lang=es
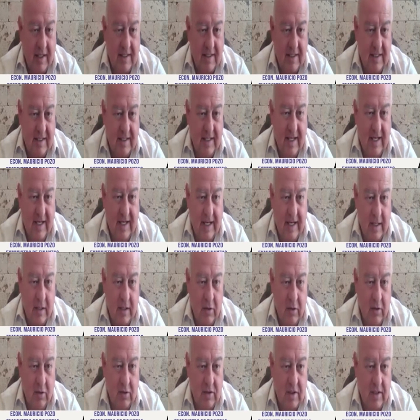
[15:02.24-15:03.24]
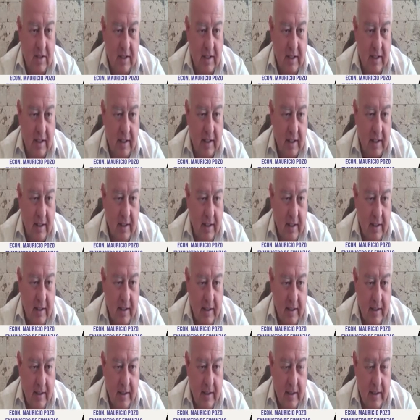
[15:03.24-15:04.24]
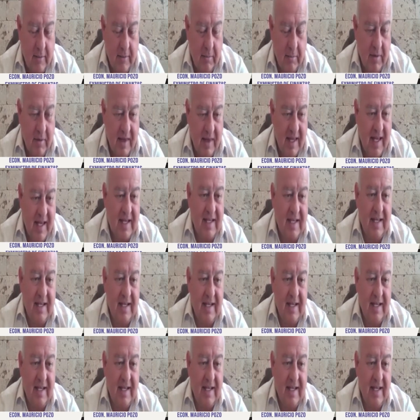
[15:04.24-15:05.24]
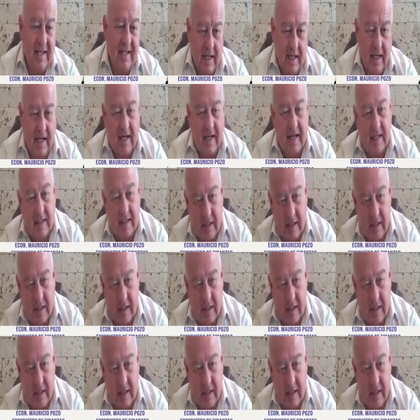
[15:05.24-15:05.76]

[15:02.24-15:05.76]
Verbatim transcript: a hacer a que no se eh, dañe la señal que